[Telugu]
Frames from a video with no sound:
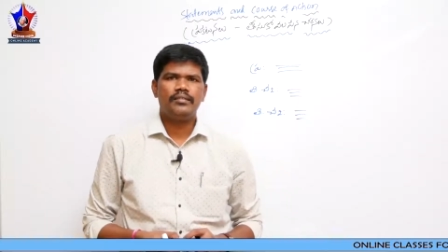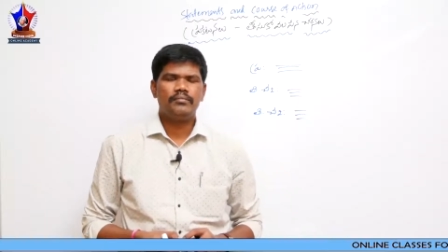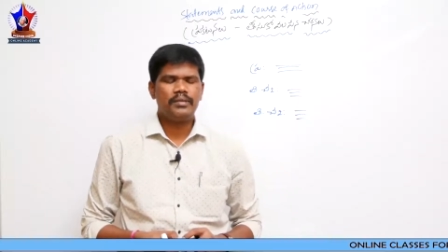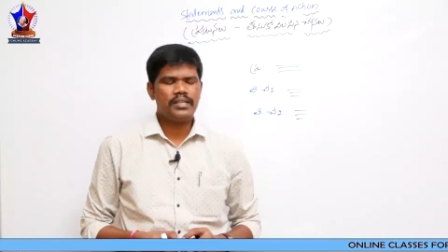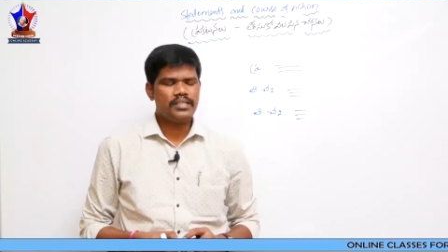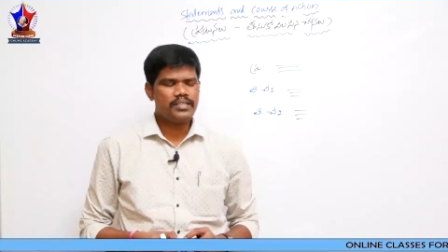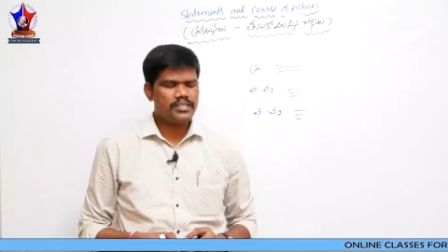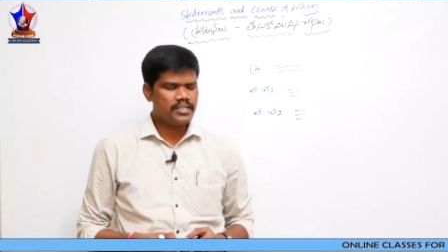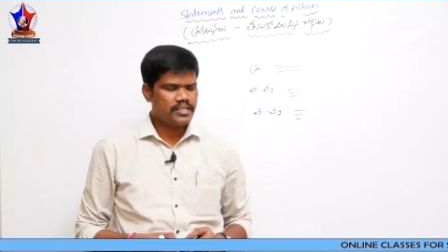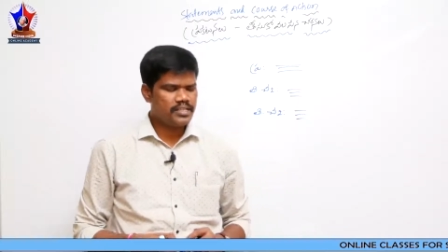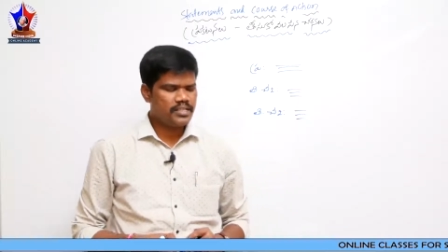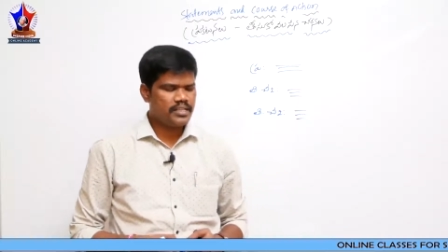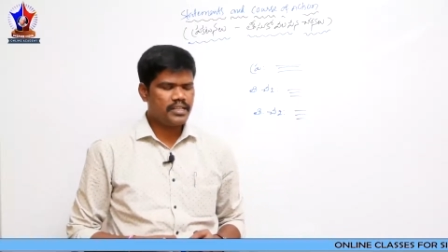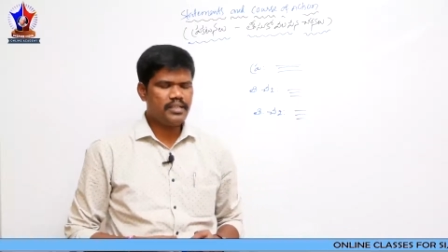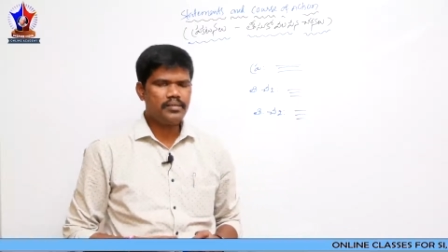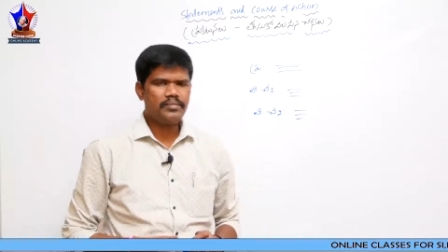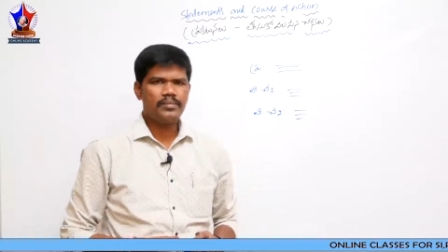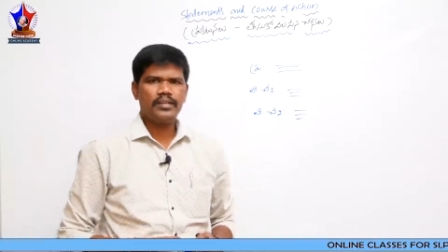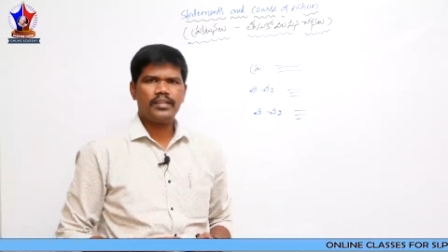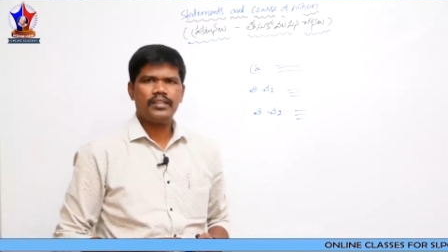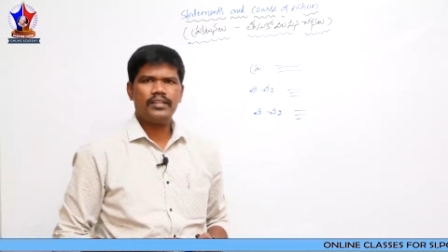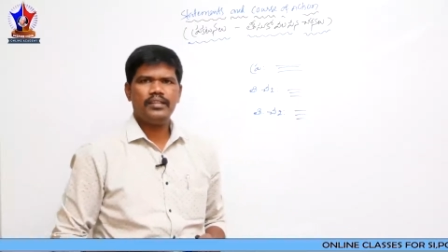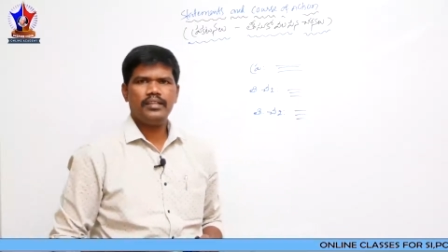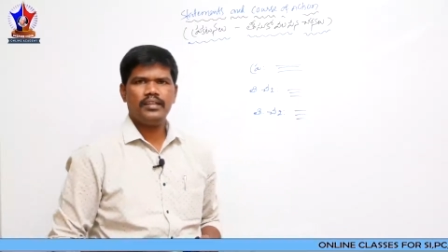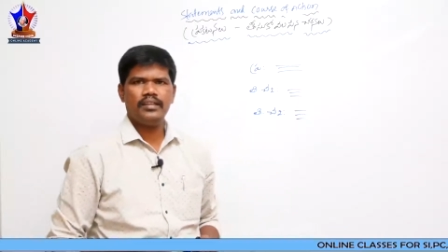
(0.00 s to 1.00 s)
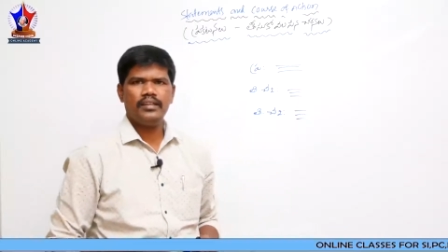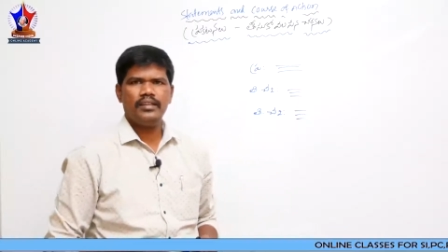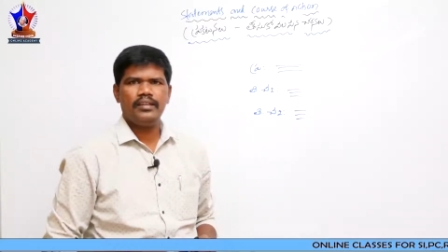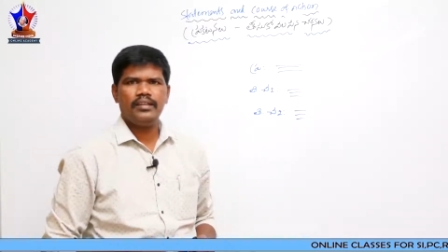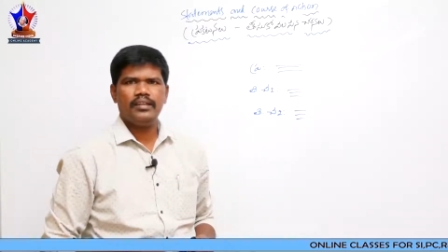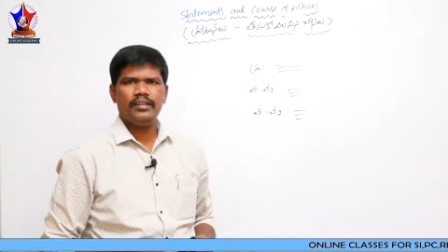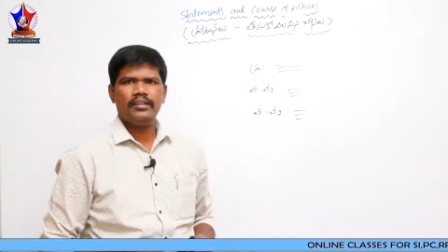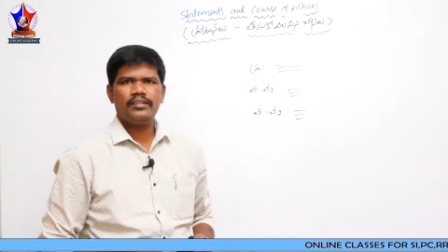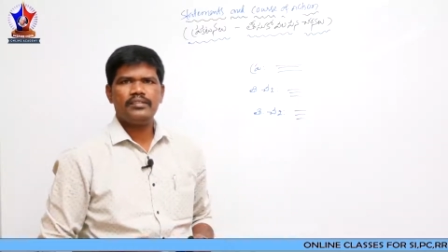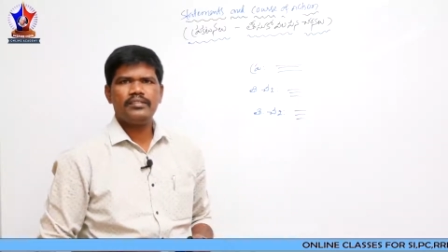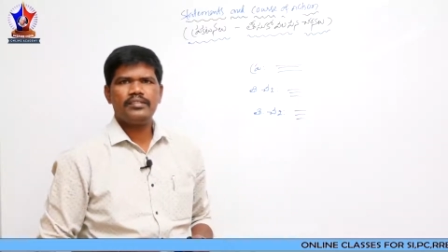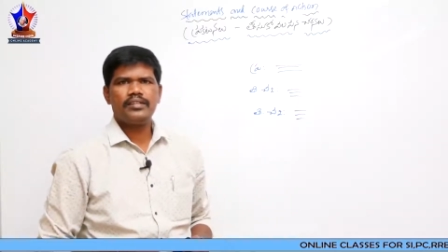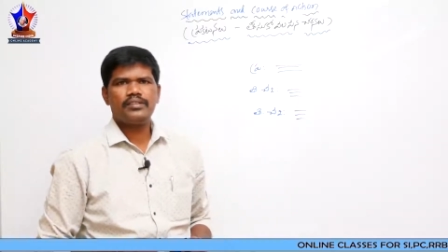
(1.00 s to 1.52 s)
మెన్షన్ చేయడం అనేది
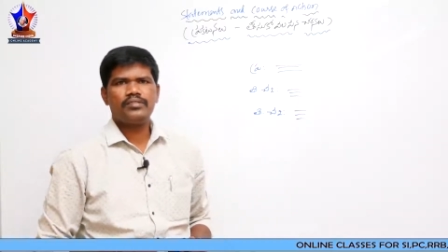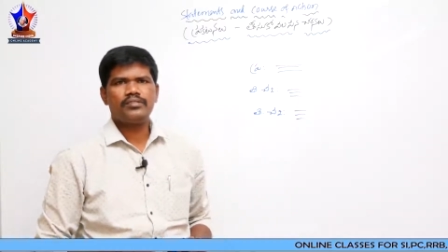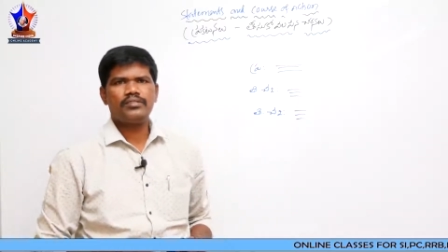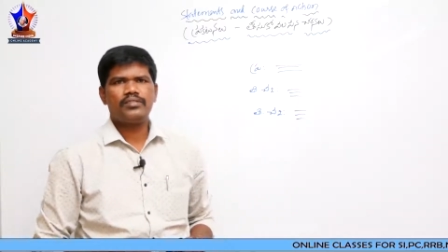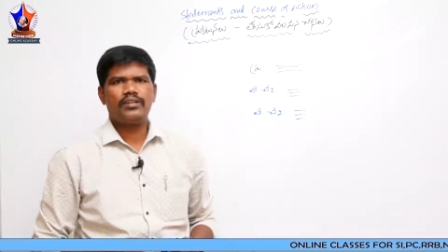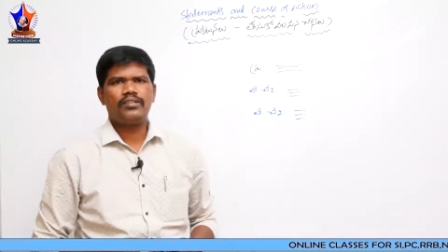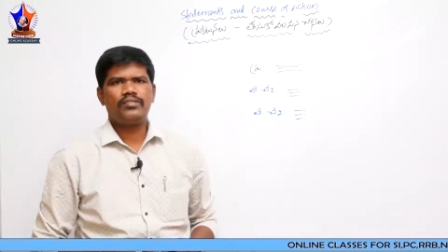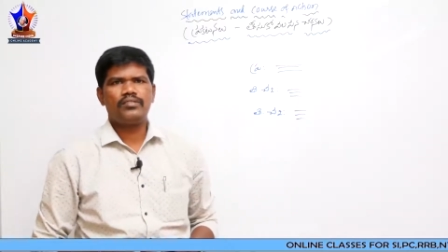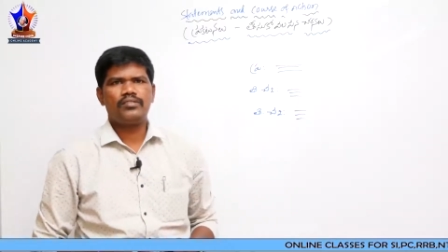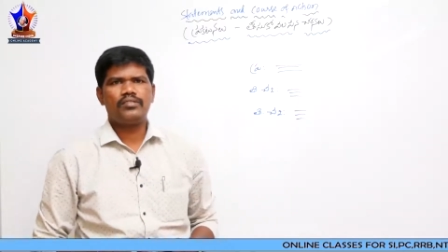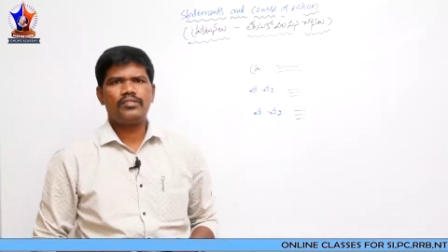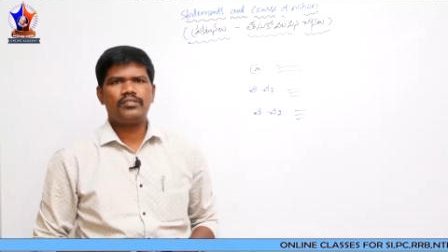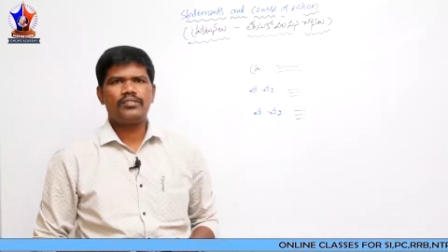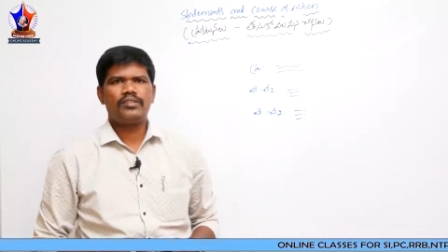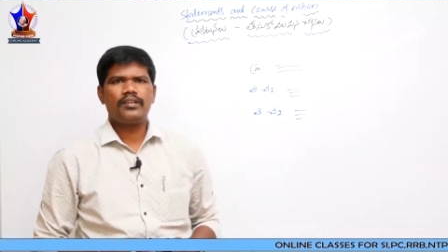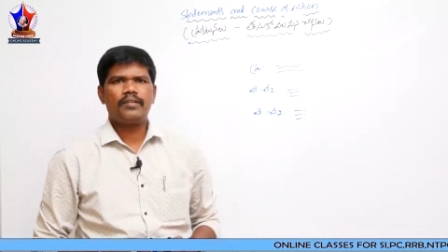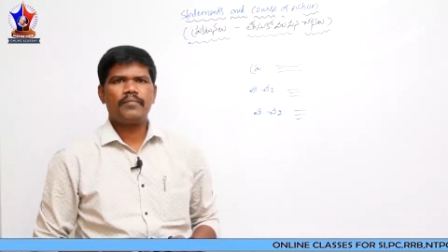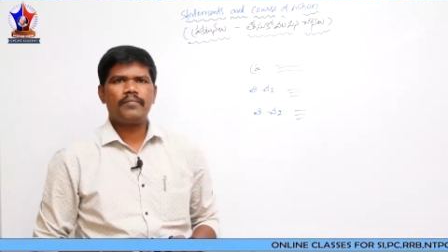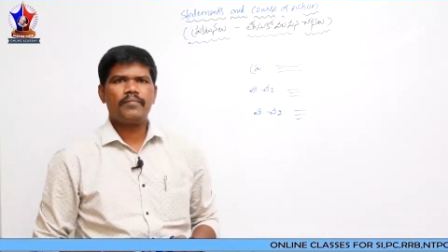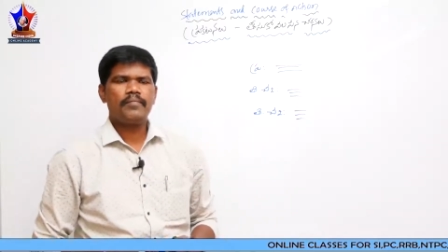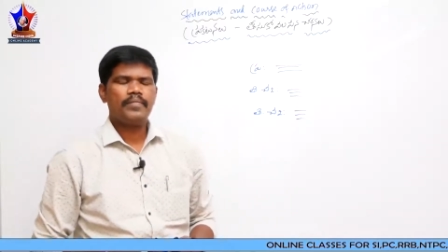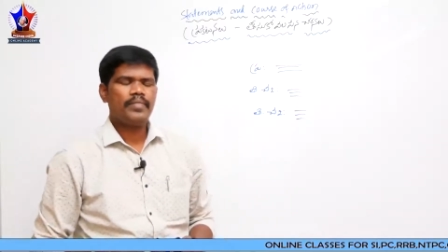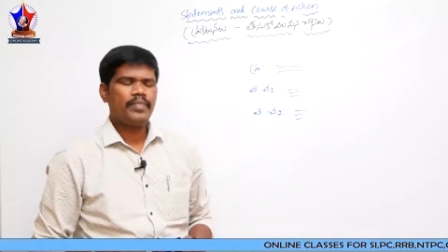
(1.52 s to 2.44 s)
జరుగుతూ ఉంటుంది